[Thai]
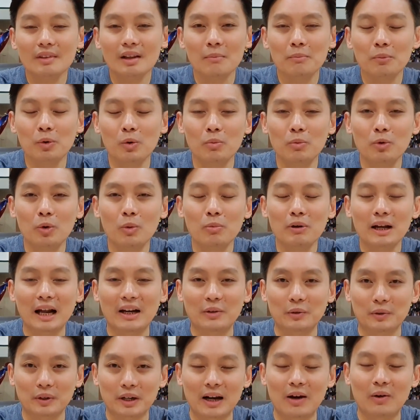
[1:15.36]
ภูมิคุ้มกัน
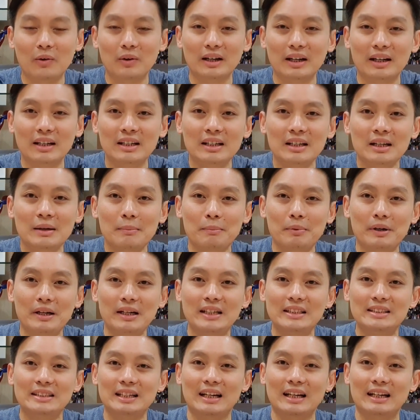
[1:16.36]
ของเรานะเพื่อ
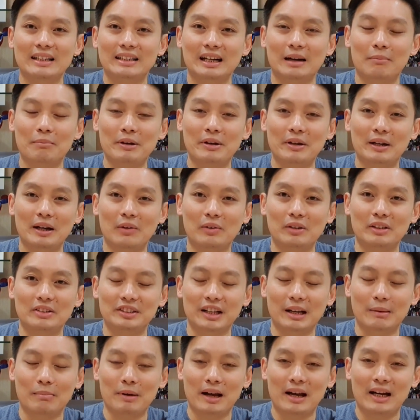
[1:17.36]
ที่จะทำให้เราเนี่ย
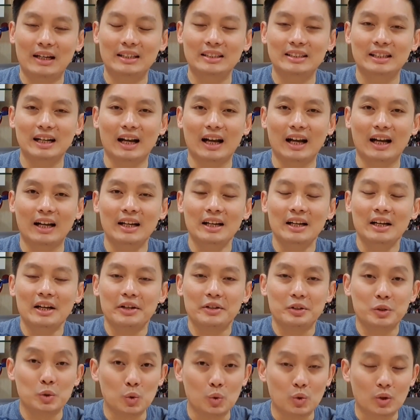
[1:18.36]
สามารถที่จะ
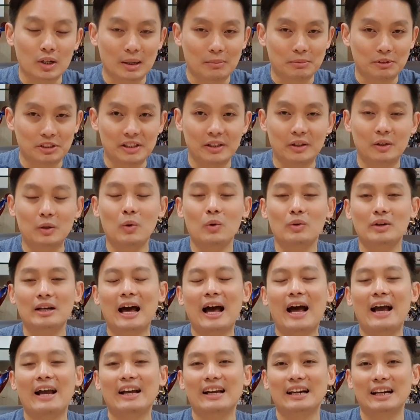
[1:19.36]
อยู่กับเชื้อโรค
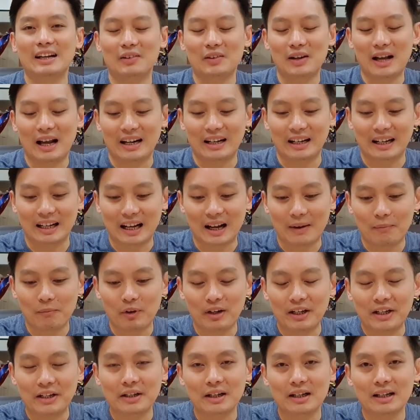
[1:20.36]
ได้ก็แล้วกันนะครับ
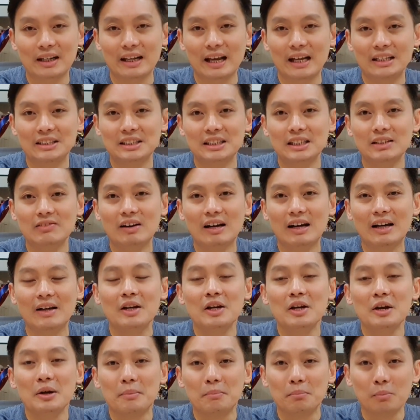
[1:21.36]
วันนี้ก็เลยให้ชื่อว่า
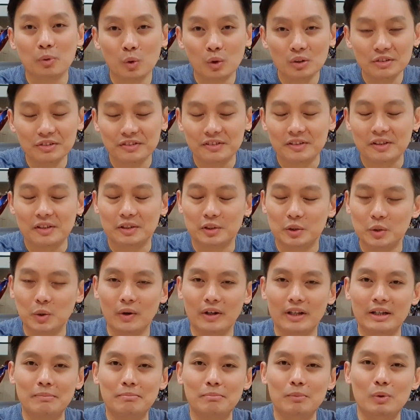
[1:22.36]
boost your
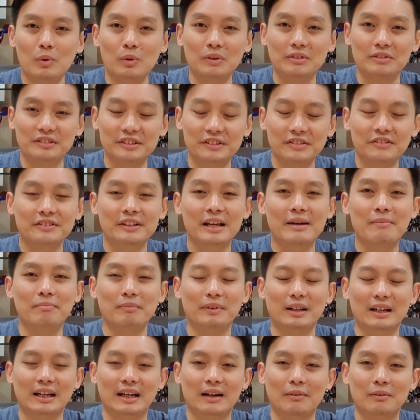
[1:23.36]
immune system
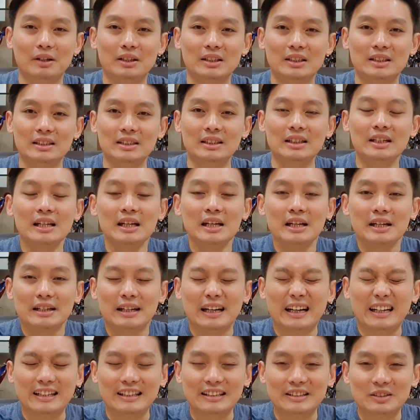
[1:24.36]
นะครับก็คือ
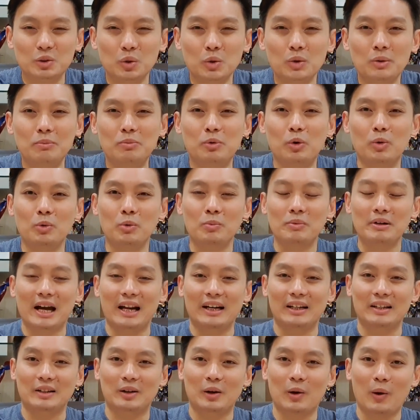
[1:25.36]
การกระตุ้นภูมิคุ้มกั
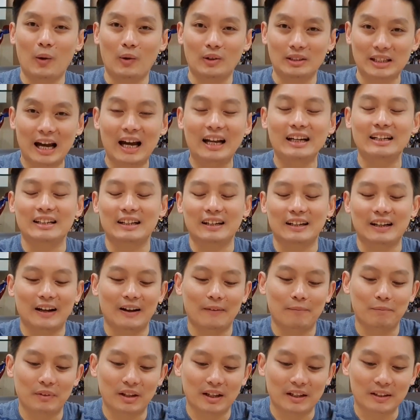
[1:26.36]
นของท่านนะครั
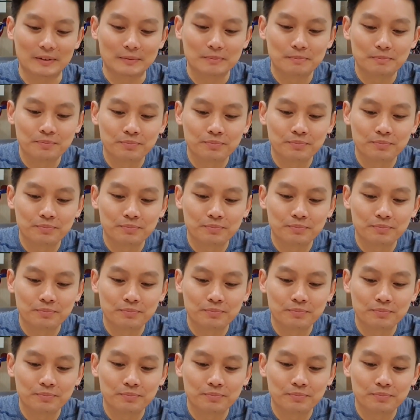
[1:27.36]
บนะ